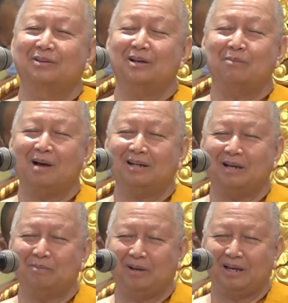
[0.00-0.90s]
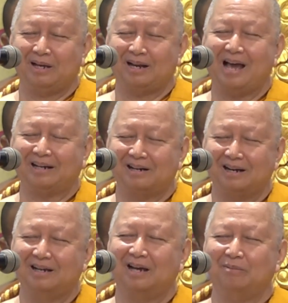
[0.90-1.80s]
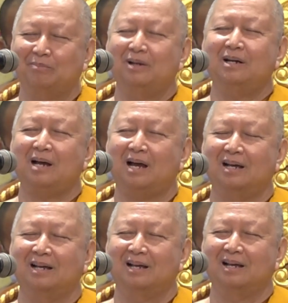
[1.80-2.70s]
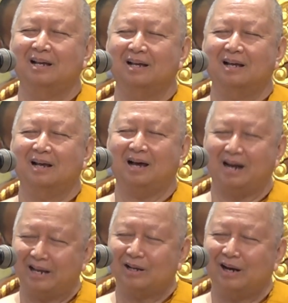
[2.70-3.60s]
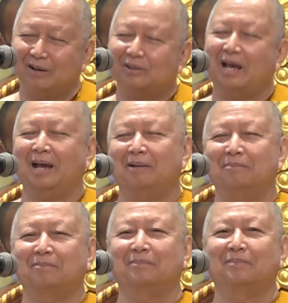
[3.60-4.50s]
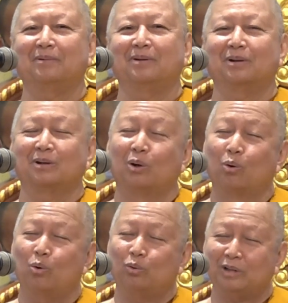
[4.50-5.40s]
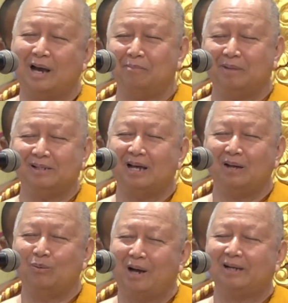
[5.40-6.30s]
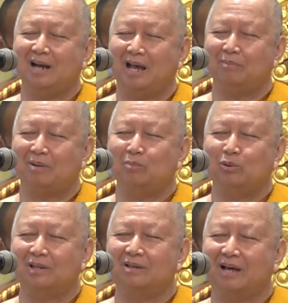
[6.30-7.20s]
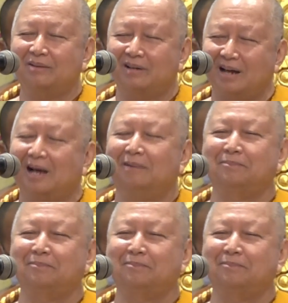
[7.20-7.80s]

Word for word: ซึ่งมักจะมีกลาดเกลื่อนเพื่ออะไรก็แล้วแต่ดูจะไม่ใช่วัดในพระพุทธศาสนา